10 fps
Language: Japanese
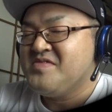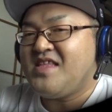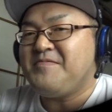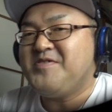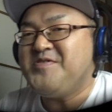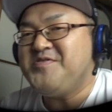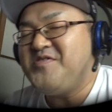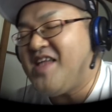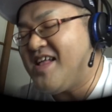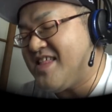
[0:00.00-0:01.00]
多分牛
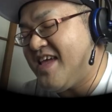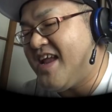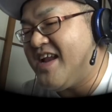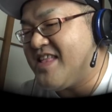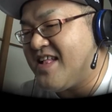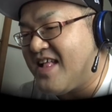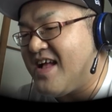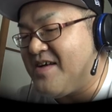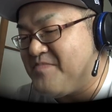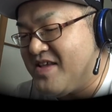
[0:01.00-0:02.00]
丼なかったらやられてた
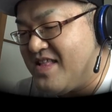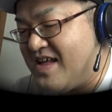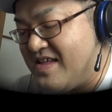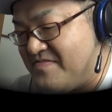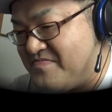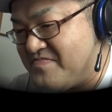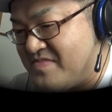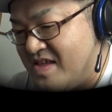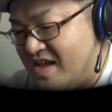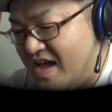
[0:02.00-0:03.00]
な、完璧な。うん、
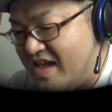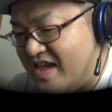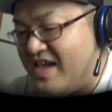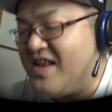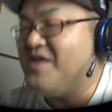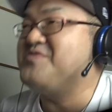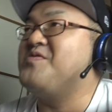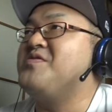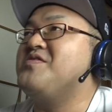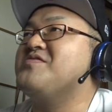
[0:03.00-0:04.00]
はい、えー、
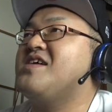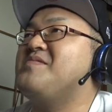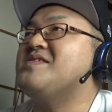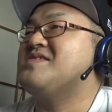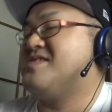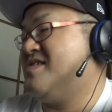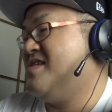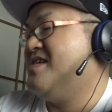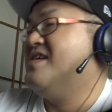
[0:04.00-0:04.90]
ラウンドフォーでございます。